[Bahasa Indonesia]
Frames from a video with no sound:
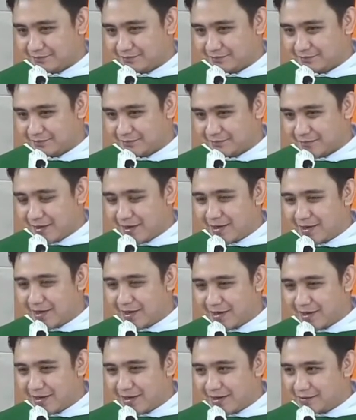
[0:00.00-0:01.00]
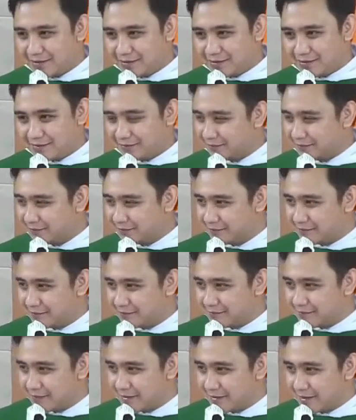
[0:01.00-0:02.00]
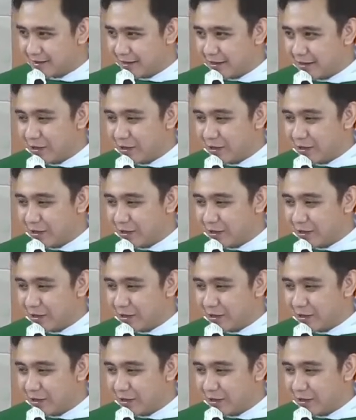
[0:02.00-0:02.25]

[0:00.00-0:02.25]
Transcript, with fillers: Kadang-kadang ada